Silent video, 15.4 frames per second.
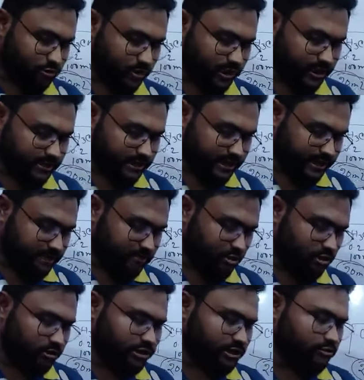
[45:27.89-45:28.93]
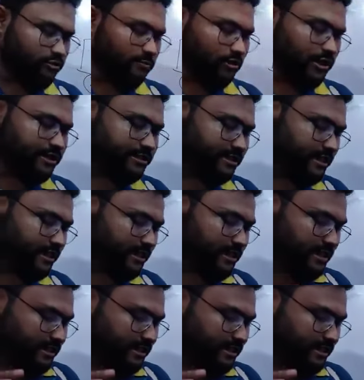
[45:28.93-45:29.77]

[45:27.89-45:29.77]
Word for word: ধরি আজকে কি বলো যেটুকু পড়াইছি